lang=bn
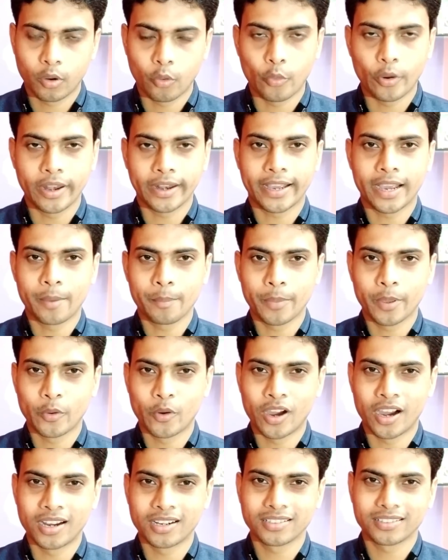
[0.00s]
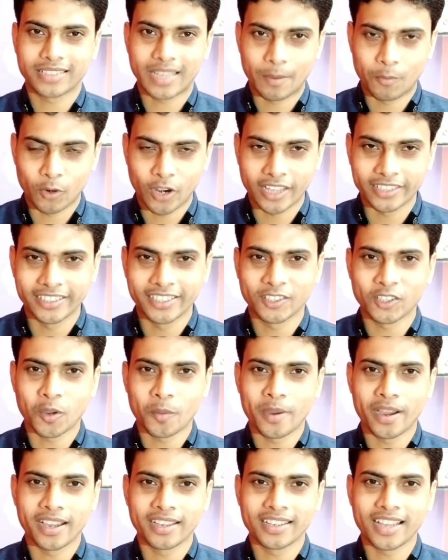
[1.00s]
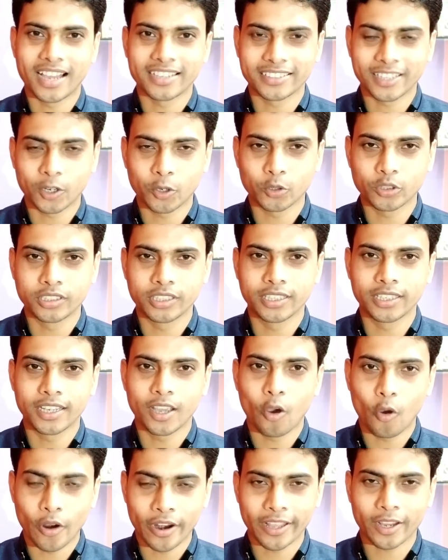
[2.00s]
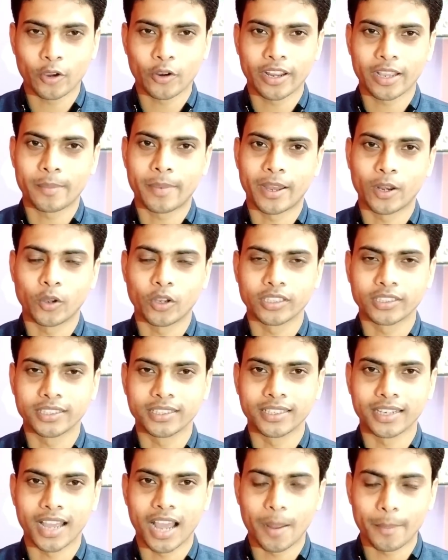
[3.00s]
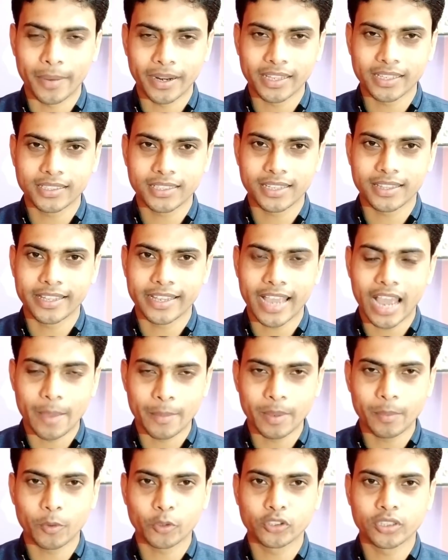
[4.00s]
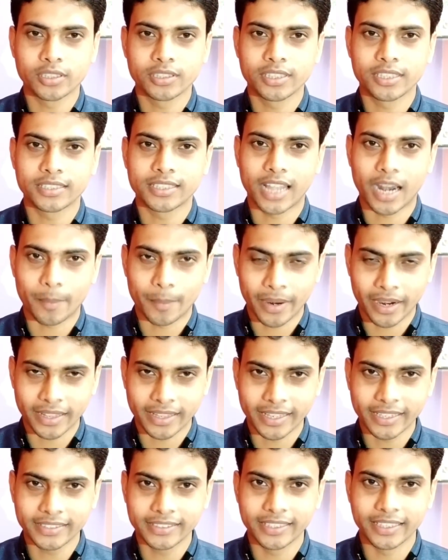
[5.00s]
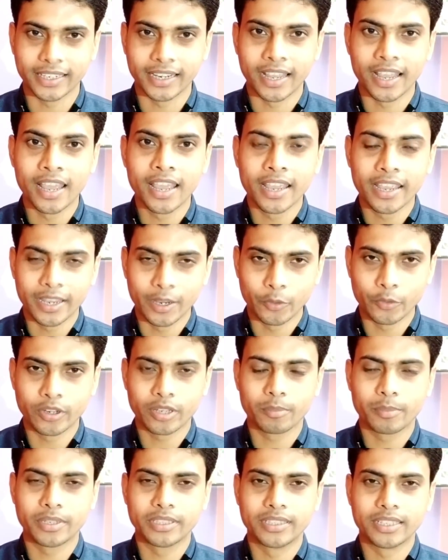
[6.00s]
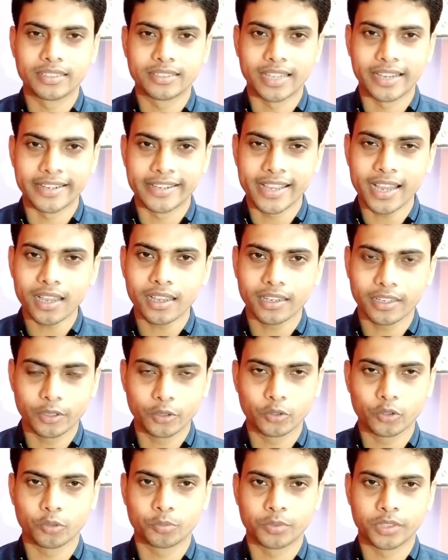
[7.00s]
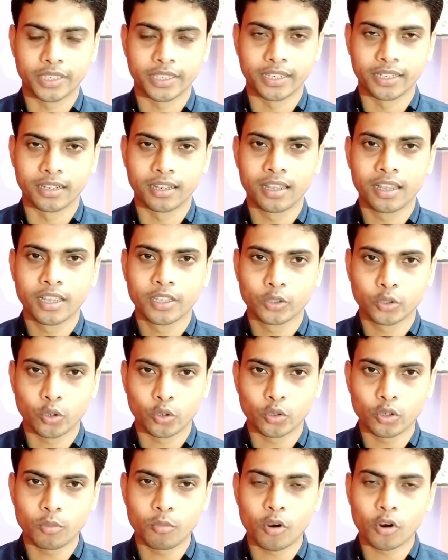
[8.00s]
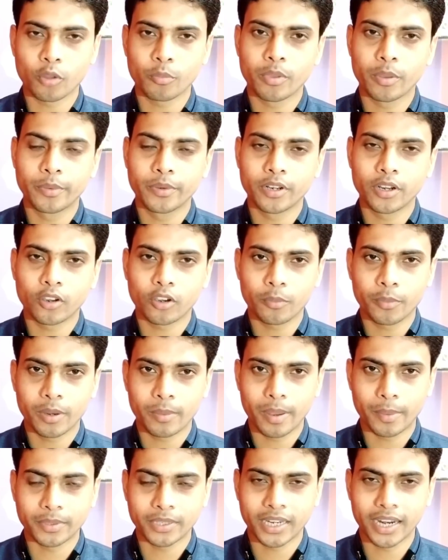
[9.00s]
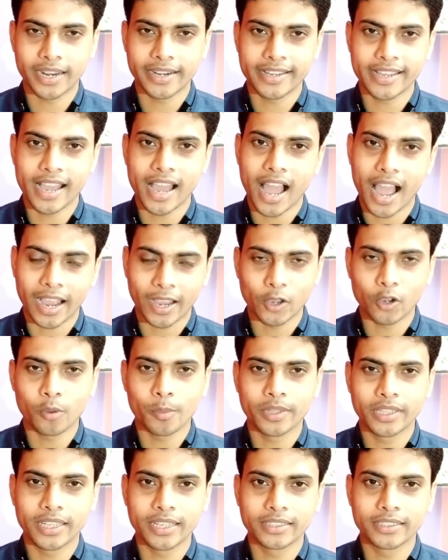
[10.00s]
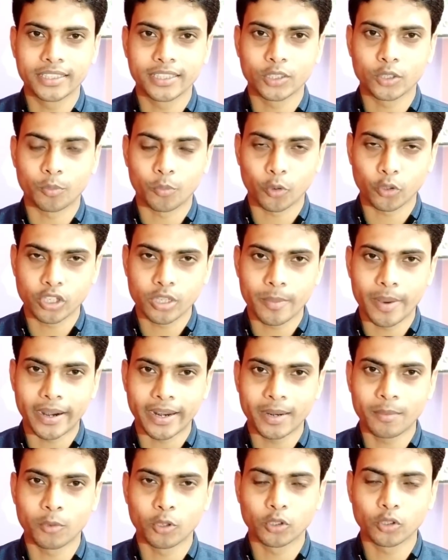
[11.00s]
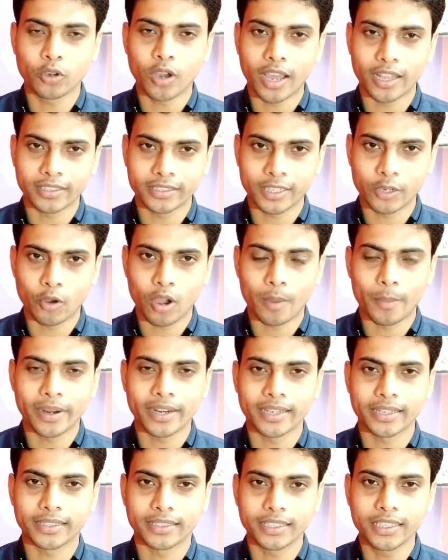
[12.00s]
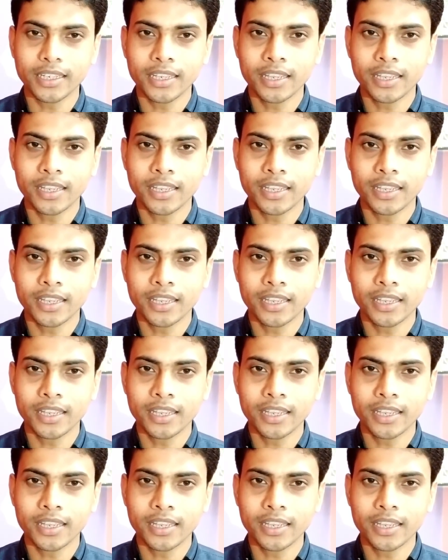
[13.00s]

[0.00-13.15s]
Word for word: ওয়েলকাম ভিউয়ার্স কেমন আছেন সবাই আশা করছি অনেক অনেক ভালো আছেন আপনাদের সাথে আমি প্রসেনজিৎ আর আপনারা দেখছেন ইউনিক বিজনেস আইডিয়া ইউটিউব চ্যানেল ছোট বড় বিভিন্ন রকমের ব্যবসার আইডিয়া আগেও আমি দিয়েছি তো প্রতিবারের মতো আজকেও আবার একটি